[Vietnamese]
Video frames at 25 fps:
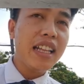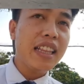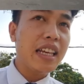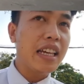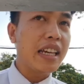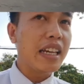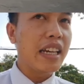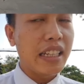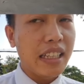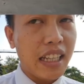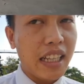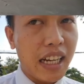
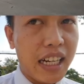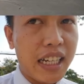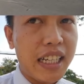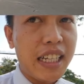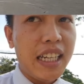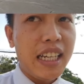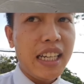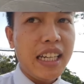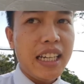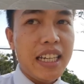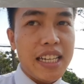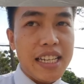thì hiện tại
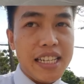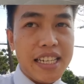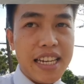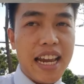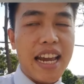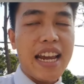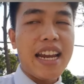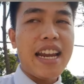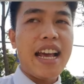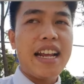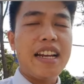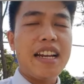
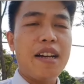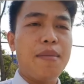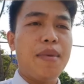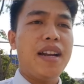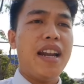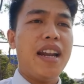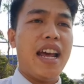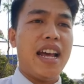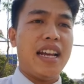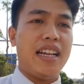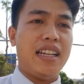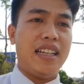xe đang được bên
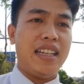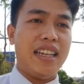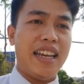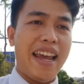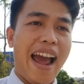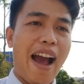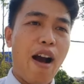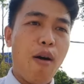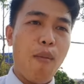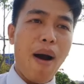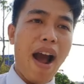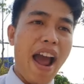Đạt
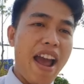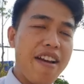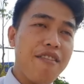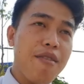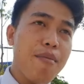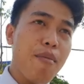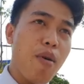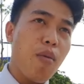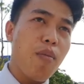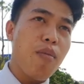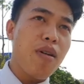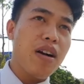chào bán với
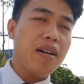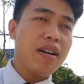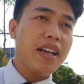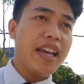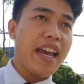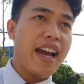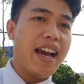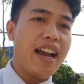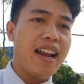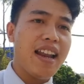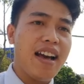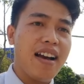một mức
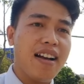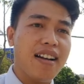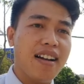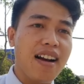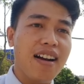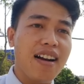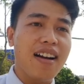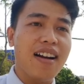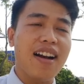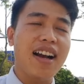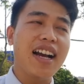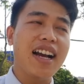giá là
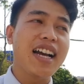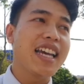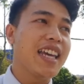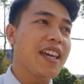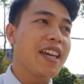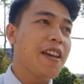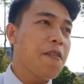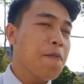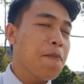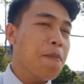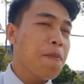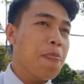cực kỳ
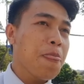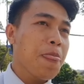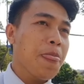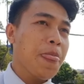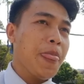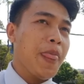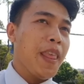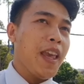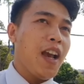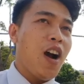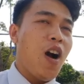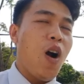
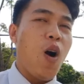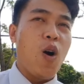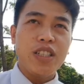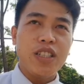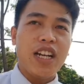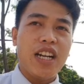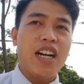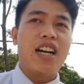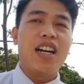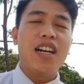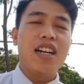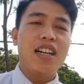hỗ
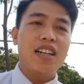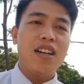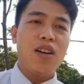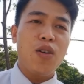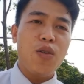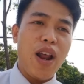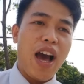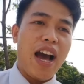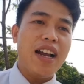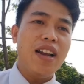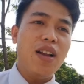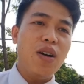trợ ưu
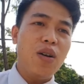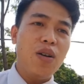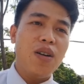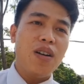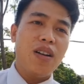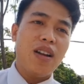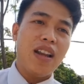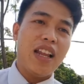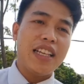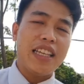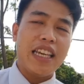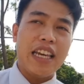đãi luôn,
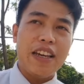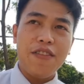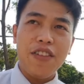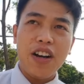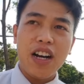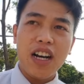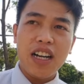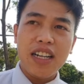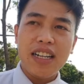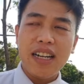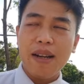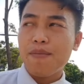là chỉ
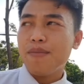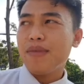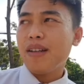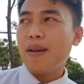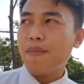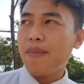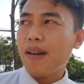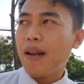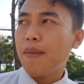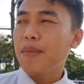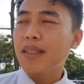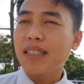với
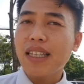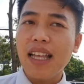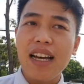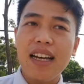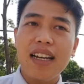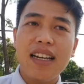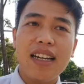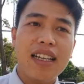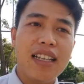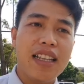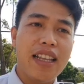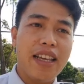
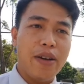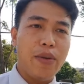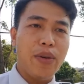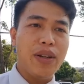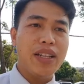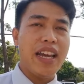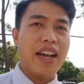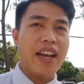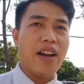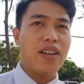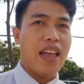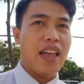550T thì quý anh
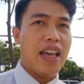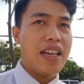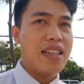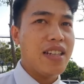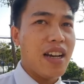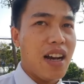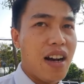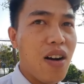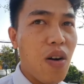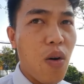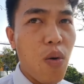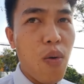chị có thể
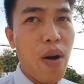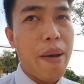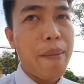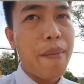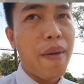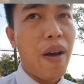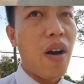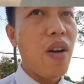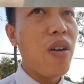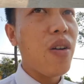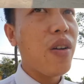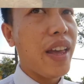sở hữu em
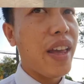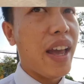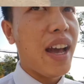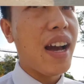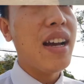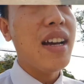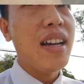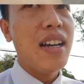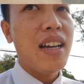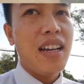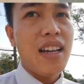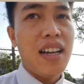nó rồi nha.
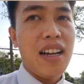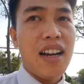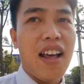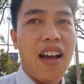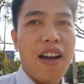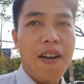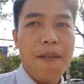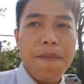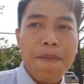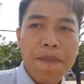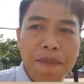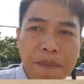Đó.